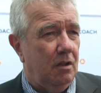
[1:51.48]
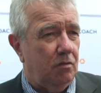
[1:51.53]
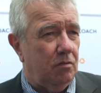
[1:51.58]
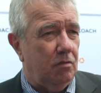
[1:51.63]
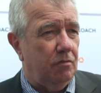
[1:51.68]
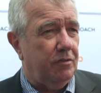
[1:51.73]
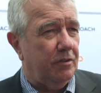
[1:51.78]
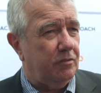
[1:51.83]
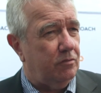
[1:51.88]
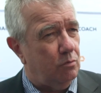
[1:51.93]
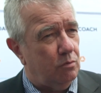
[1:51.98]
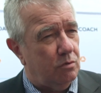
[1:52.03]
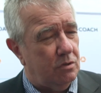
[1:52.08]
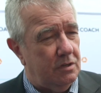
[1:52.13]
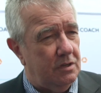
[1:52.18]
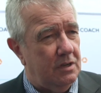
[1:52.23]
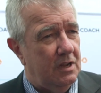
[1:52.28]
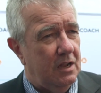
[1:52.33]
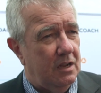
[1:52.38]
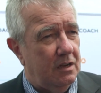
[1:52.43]
zu
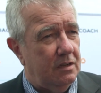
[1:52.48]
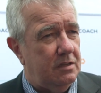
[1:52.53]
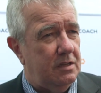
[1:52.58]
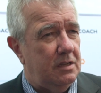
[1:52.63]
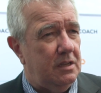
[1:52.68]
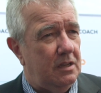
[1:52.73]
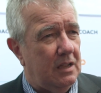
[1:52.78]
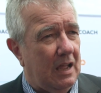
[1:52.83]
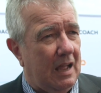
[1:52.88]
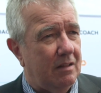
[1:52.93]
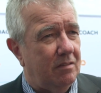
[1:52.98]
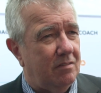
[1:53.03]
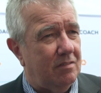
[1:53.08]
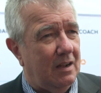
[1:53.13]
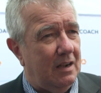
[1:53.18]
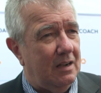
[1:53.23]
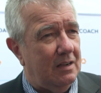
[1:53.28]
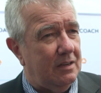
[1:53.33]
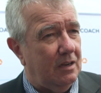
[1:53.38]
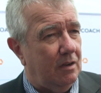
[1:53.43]
versuchen, die
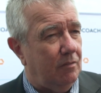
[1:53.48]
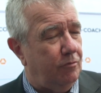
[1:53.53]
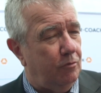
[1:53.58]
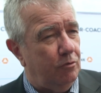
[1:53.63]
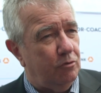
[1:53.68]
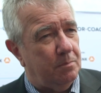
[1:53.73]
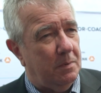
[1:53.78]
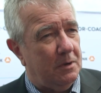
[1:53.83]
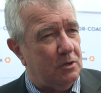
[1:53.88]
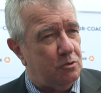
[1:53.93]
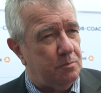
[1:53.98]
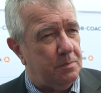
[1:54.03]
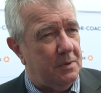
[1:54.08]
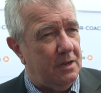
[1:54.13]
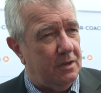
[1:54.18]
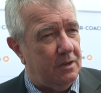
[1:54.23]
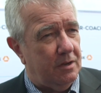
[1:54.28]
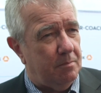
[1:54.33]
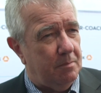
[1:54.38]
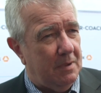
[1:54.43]
Anzahl der
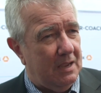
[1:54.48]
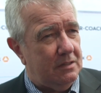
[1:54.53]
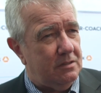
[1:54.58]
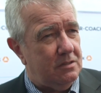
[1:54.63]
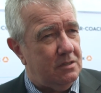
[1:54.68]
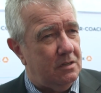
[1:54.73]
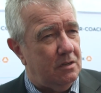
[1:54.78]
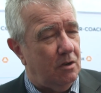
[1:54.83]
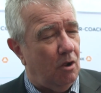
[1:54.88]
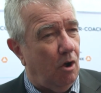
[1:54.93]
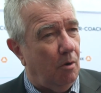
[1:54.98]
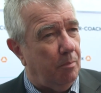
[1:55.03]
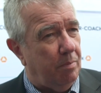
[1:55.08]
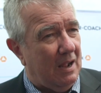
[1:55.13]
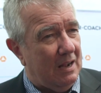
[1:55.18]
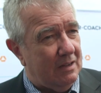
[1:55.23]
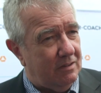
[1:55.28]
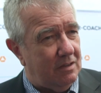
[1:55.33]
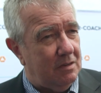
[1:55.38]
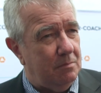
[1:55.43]
Fußballspielenden Mädchen, ob
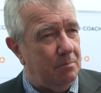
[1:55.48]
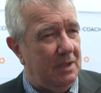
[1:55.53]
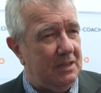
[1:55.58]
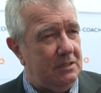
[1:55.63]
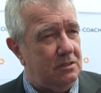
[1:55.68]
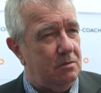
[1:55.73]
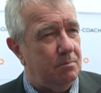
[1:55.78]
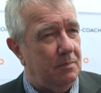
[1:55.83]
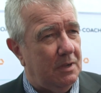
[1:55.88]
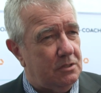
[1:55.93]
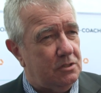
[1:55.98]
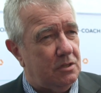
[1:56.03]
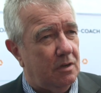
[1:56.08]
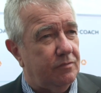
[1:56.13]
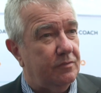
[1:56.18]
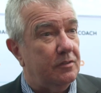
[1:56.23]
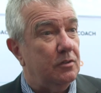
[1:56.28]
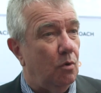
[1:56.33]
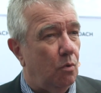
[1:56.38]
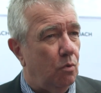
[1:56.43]
in
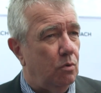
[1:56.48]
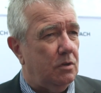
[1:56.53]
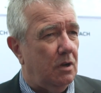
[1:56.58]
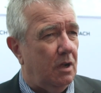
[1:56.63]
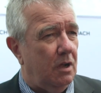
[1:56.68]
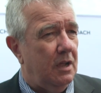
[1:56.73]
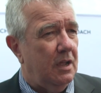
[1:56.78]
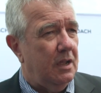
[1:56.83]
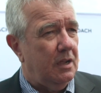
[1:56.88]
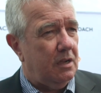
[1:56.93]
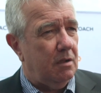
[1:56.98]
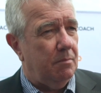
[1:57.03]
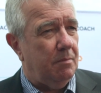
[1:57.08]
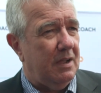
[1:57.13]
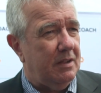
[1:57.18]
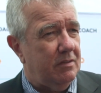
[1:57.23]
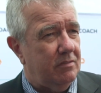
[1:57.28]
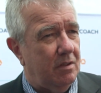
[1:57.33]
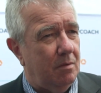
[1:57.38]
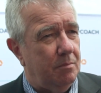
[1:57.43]
Mädchenmannschaften oder
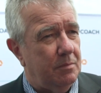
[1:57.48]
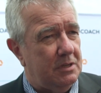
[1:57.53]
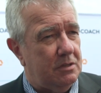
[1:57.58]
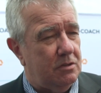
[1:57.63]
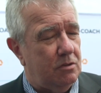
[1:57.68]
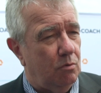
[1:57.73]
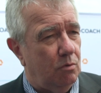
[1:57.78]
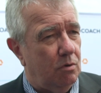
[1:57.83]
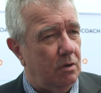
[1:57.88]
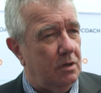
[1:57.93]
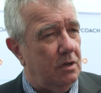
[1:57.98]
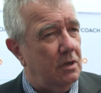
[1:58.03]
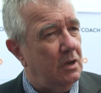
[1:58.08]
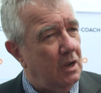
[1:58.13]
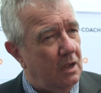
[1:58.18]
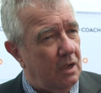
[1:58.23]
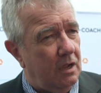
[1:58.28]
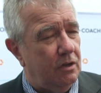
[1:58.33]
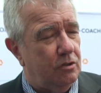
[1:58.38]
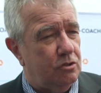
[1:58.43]
gemeinsam mit Jungen,
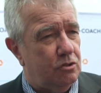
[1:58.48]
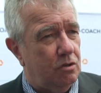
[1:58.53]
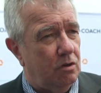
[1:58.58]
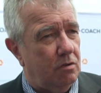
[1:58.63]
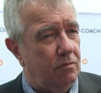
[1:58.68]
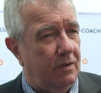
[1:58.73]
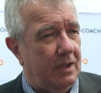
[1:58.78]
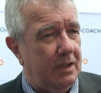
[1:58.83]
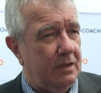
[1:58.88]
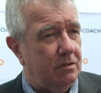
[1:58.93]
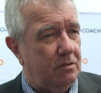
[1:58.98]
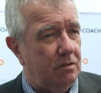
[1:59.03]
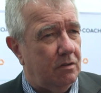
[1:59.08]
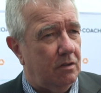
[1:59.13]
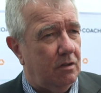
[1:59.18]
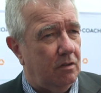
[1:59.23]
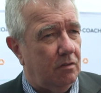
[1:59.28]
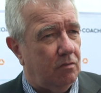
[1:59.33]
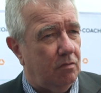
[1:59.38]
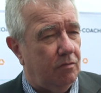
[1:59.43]
ein Stück weit
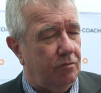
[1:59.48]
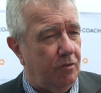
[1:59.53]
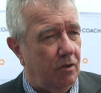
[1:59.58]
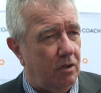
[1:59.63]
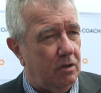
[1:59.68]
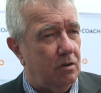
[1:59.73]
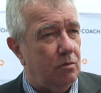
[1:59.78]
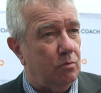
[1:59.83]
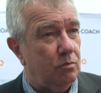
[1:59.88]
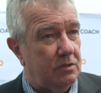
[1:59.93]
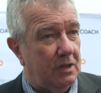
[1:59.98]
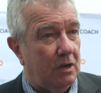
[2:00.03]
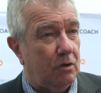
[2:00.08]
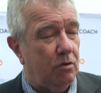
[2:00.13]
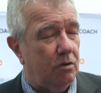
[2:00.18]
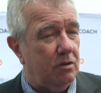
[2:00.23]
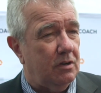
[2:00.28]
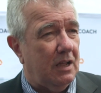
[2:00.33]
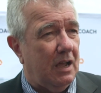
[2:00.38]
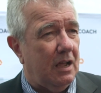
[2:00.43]
äh, zu fördern. Und da
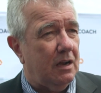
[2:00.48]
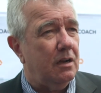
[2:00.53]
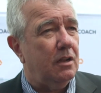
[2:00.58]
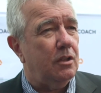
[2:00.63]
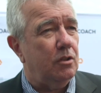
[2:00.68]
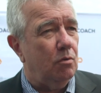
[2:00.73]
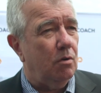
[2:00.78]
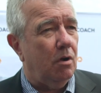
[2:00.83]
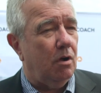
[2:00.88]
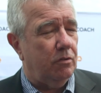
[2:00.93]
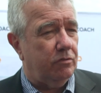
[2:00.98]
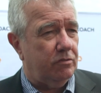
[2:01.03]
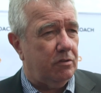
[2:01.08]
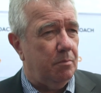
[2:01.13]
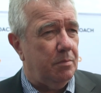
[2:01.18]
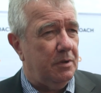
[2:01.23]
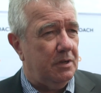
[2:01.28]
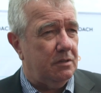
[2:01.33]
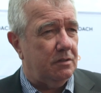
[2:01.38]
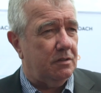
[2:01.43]
können gerade jung
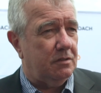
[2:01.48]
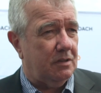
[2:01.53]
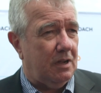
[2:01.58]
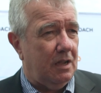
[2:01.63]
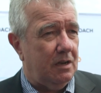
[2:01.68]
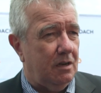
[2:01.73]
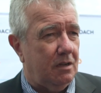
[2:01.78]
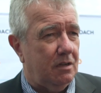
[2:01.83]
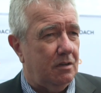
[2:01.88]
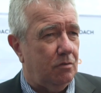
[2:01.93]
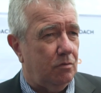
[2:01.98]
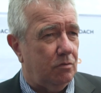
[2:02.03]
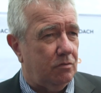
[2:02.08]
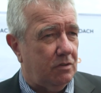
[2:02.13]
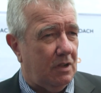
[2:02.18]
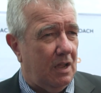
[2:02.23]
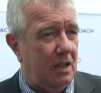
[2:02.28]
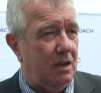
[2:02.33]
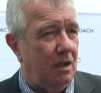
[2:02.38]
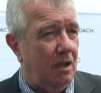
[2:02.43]
ausgebildete Trainerinnen und
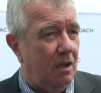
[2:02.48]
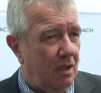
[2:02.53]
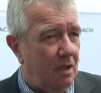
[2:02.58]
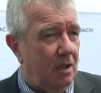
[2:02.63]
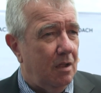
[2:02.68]
Trainer